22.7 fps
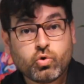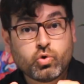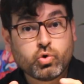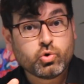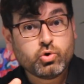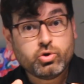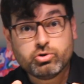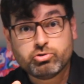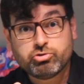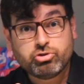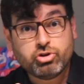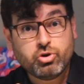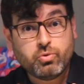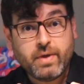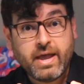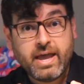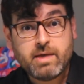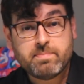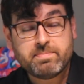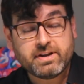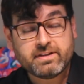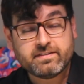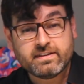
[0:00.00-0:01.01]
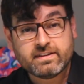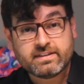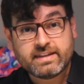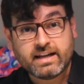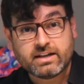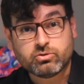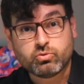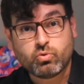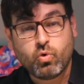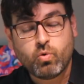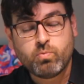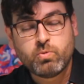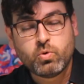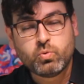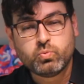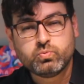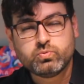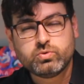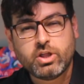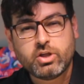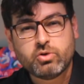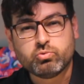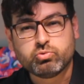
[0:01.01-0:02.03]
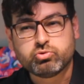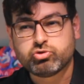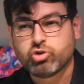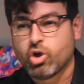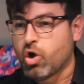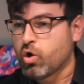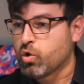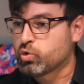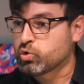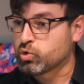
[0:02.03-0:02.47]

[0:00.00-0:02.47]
Cronos não é representado como um deus,